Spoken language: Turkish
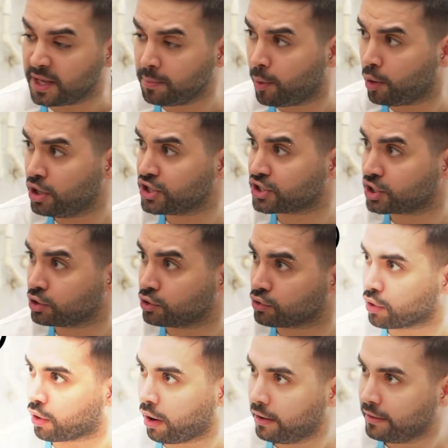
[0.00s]
1 bölü 2
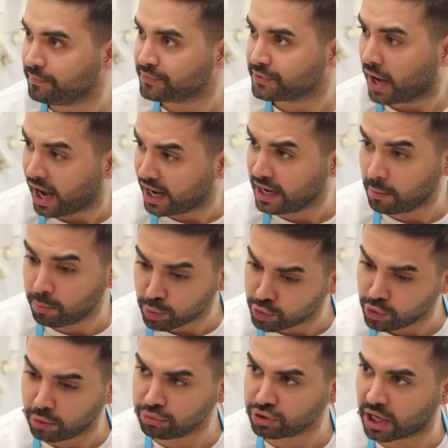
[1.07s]
diyor. Hala
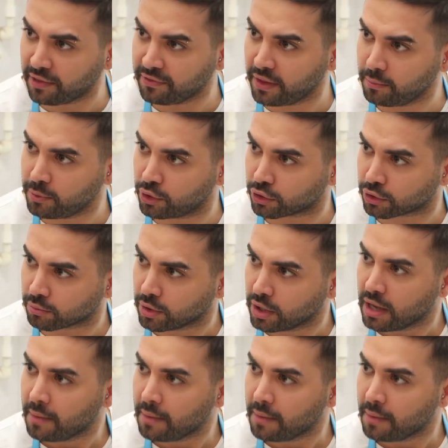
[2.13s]
bugün olmuş anlamıyorum.